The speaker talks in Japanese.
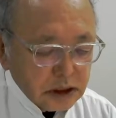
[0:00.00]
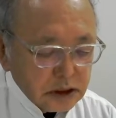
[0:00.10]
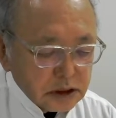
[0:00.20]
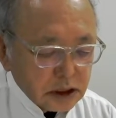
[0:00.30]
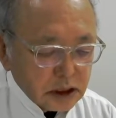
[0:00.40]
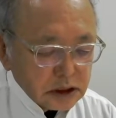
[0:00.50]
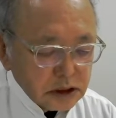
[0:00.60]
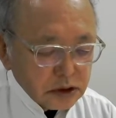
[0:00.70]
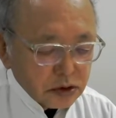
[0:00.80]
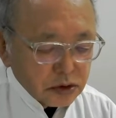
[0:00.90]
さら
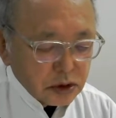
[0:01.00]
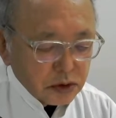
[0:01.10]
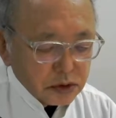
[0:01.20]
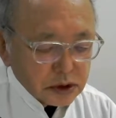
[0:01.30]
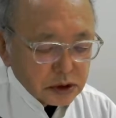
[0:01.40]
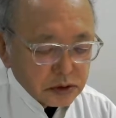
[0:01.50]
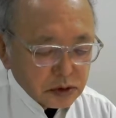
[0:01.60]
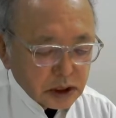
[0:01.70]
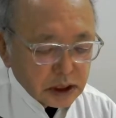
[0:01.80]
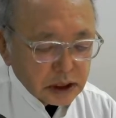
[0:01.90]
にいろいろな方策を
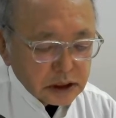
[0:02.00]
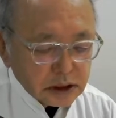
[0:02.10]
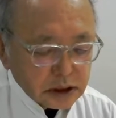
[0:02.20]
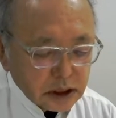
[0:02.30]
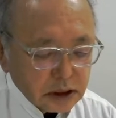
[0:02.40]
考えてきた